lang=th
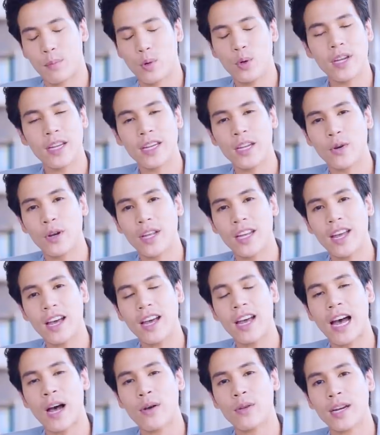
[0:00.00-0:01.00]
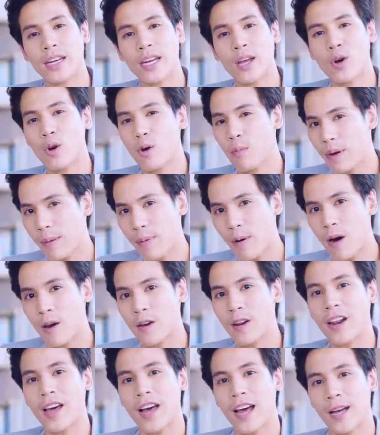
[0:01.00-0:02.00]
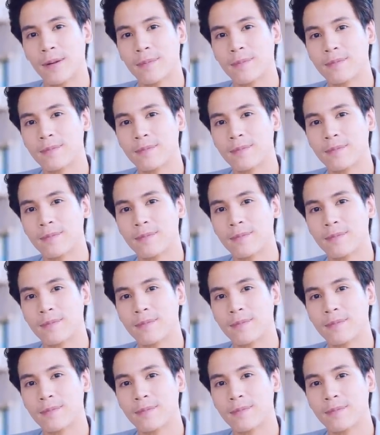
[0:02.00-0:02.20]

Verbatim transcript: ผู้หญิงเดี๋ยวนี้แค่ขาวอย่างเดียวคงไม่พอแล้วล่ะครั